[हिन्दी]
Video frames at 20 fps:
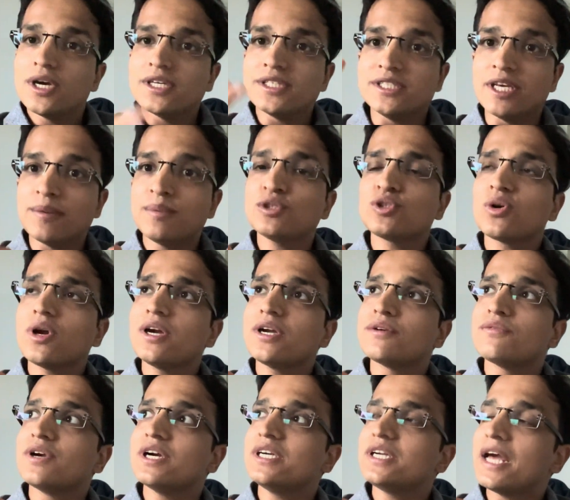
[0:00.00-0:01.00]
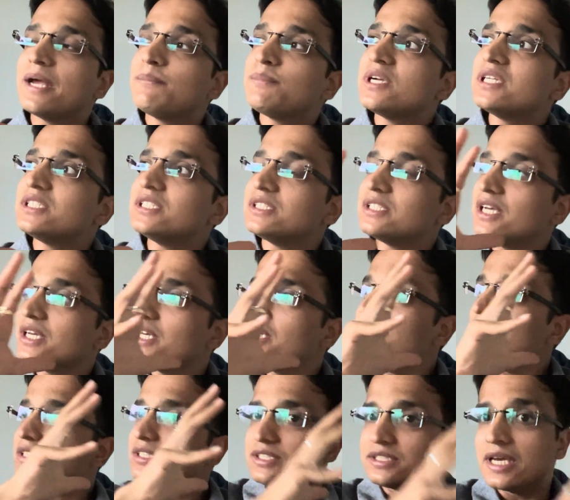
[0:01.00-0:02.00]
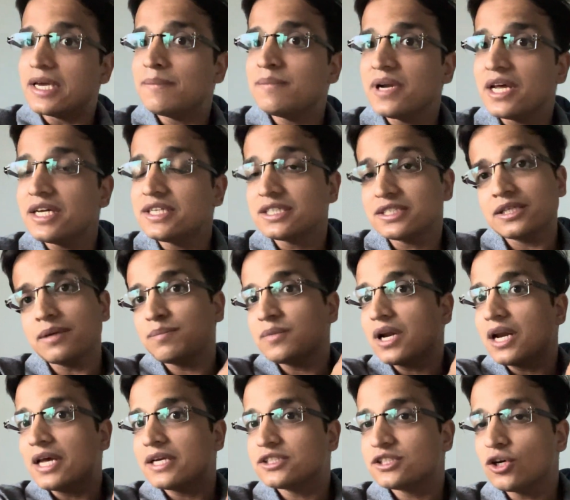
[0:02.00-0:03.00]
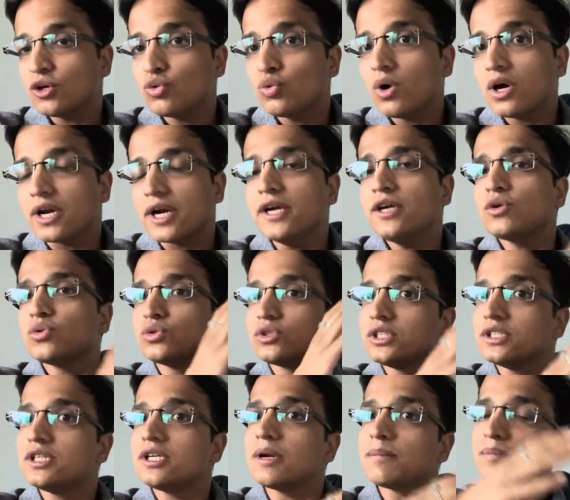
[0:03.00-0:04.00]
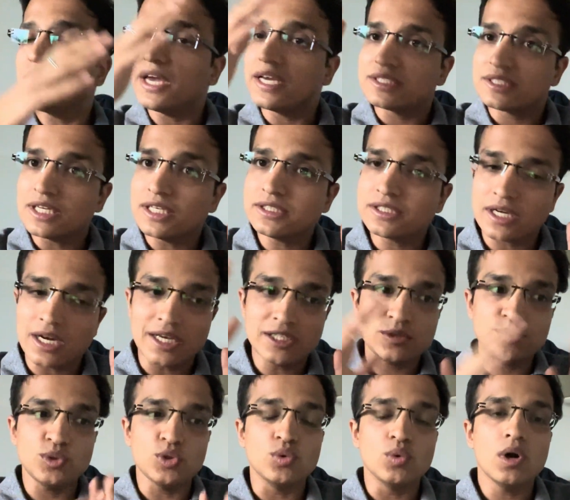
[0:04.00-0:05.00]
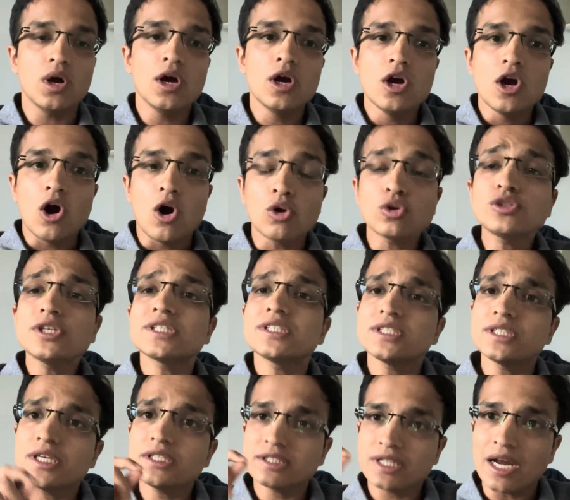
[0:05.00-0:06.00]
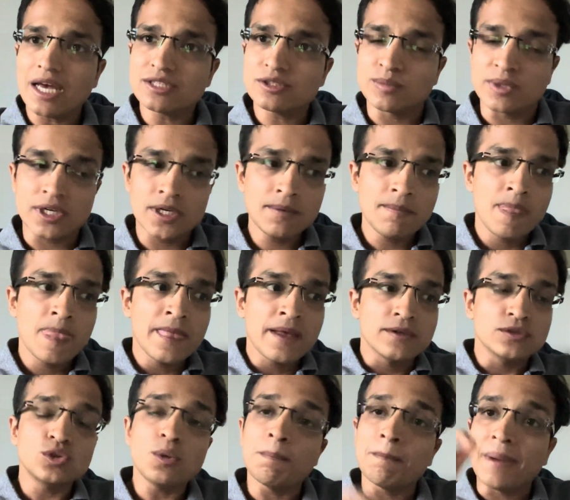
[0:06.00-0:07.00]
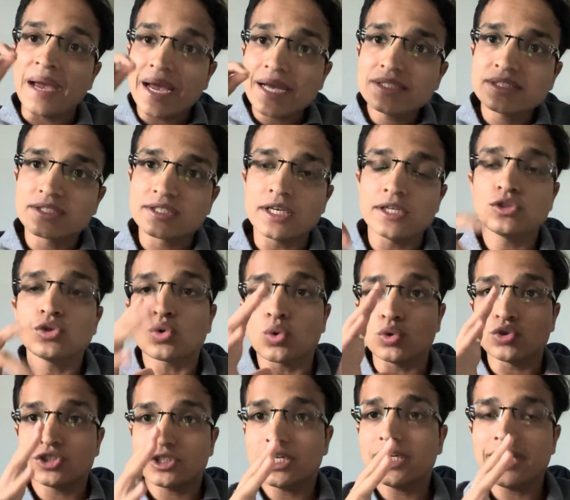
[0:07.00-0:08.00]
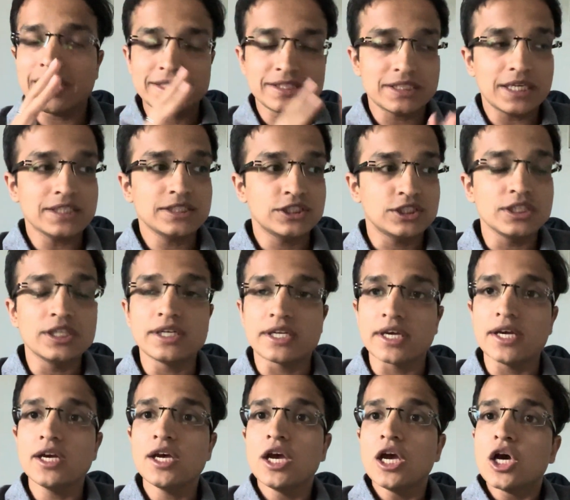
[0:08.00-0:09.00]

ये भी थोड़ा डिफरेंट टाइप की चीज है कि सेम डे जैसे अपना लेक्चर हुआ राइट उसी दिन अपना एक्सरसाइज क्लास भी हुआ और उस एक्सरसाइज क्लास में ना जो मैथ्स है जो क्वेश्चन है एक्सरसाइज शीट के